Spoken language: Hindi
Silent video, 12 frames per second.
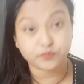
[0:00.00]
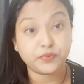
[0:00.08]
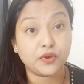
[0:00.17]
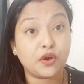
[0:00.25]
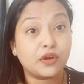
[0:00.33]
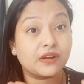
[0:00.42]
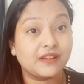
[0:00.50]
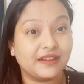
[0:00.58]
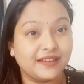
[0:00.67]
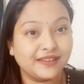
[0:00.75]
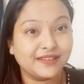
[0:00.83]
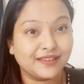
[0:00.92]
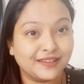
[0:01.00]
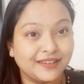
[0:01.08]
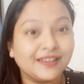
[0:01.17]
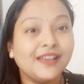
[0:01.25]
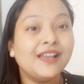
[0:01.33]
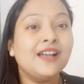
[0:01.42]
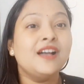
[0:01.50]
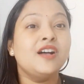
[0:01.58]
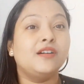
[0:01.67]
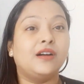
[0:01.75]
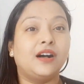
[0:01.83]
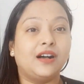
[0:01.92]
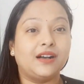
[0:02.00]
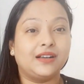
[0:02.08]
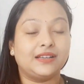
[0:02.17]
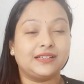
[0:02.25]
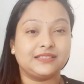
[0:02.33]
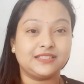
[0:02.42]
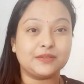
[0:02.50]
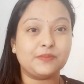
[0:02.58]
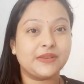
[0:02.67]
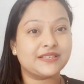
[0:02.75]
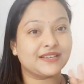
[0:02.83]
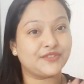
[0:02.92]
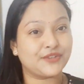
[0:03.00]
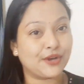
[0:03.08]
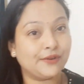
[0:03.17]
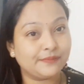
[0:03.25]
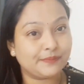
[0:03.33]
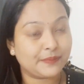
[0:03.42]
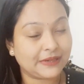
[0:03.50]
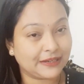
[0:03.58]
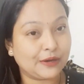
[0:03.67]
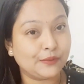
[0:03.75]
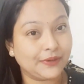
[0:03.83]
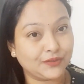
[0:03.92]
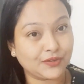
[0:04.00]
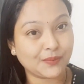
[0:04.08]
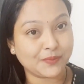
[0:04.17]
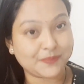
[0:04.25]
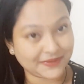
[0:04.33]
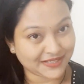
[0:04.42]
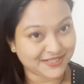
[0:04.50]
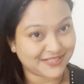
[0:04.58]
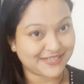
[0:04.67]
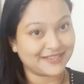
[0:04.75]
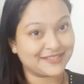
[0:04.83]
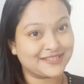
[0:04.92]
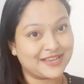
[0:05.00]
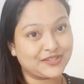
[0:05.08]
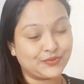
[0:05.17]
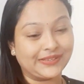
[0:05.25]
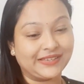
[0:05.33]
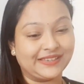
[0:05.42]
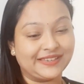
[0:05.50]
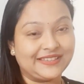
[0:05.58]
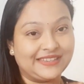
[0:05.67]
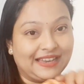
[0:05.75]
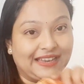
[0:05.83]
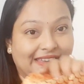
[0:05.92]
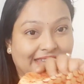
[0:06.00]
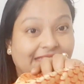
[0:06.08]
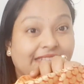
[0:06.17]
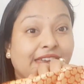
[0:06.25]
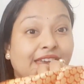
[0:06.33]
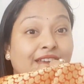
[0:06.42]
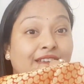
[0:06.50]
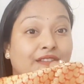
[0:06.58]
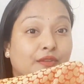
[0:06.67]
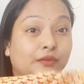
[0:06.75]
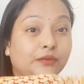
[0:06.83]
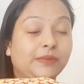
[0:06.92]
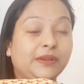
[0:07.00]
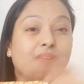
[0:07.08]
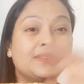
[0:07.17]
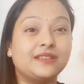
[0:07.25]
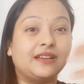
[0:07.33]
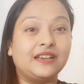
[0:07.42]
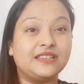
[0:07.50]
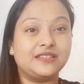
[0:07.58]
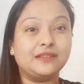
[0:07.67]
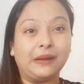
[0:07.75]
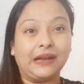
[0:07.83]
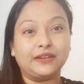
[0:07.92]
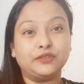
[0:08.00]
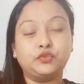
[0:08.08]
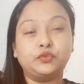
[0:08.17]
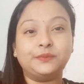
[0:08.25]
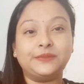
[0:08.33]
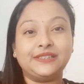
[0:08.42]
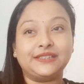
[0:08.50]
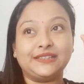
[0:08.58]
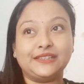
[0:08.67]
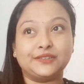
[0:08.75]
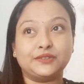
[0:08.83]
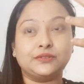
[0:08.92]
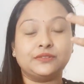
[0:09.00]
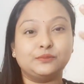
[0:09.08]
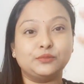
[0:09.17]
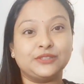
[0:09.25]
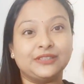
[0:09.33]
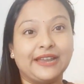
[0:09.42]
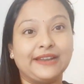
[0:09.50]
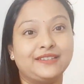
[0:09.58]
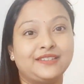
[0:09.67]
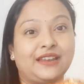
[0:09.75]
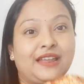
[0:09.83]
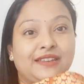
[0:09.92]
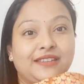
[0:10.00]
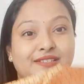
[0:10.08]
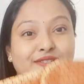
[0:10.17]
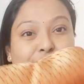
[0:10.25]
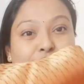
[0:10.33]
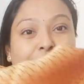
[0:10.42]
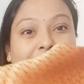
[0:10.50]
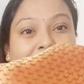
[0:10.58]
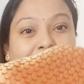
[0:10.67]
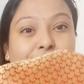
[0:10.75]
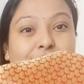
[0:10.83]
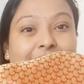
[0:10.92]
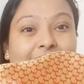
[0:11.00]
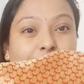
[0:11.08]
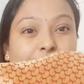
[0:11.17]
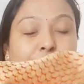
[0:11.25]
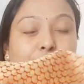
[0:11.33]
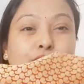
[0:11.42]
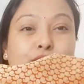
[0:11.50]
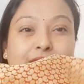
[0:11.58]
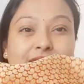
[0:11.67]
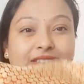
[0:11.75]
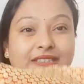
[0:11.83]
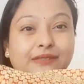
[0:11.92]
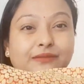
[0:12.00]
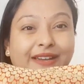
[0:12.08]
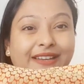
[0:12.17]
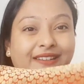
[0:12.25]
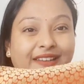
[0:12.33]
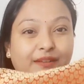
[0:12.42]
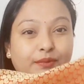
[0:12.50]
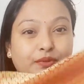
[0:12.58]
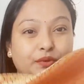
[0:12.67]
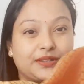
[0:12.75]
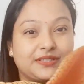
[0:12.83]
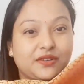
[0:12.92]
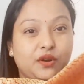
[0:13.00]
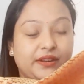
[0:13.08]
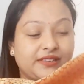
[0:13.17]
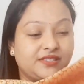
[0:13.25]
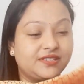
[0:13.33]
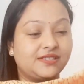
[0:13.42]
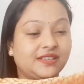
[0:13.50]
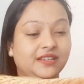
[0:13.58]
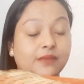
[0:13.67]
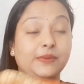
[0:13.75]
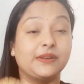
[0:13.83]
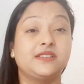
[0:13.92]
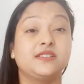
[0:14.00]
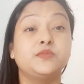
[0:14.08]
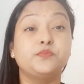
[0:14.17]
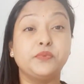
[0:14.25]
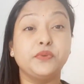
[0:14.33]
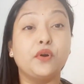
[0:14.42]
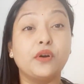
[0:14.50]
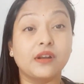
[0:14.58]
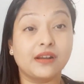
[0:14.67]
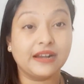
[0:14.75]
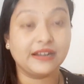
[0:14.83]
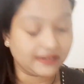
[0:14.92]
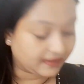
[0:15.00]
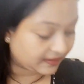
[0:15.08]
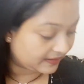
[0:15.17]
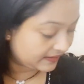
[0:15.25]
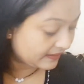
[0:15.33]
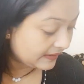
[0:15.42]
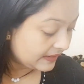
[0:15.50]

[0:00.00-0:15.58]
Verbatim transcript: प्योर रेड इन कलर जब मैं इसका ट्राउन लगाऊंगी तो आपको पता चल जाएगा इसका एक्चुअल कलर क्या है तो बिकॉज आज ना बाहर धूप में निकली है तो मुझे लाइट जलाने की ज़रूरत पड़ रही है तो लाइट में थोड़ा सा ये वाइट लाइट में थोड़ा सा ये ऑरेंजेस दिख रहा है बट इट इज़ प्योर रेड इन कलर